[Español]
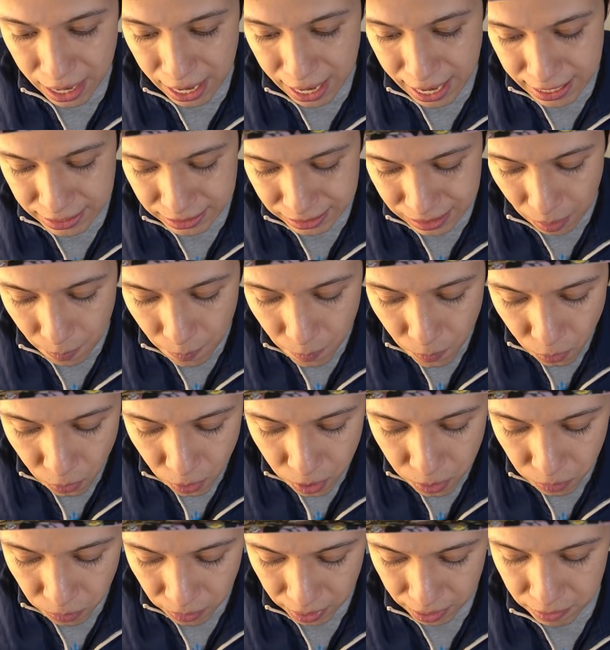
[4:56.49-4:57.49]
es
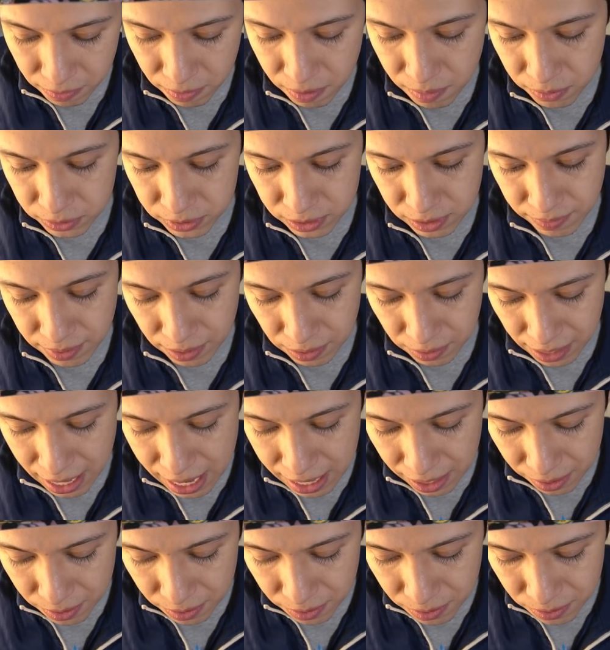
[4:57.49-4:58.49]
muy bueno, vamos a
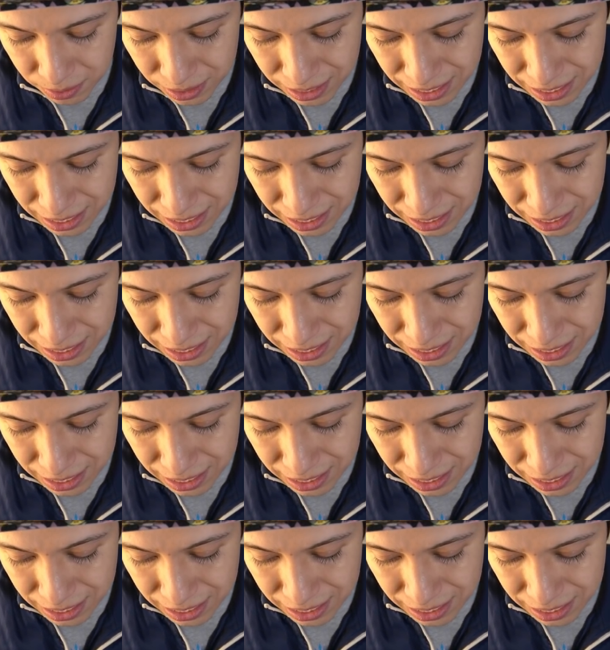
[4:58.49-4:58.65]
valorarlo.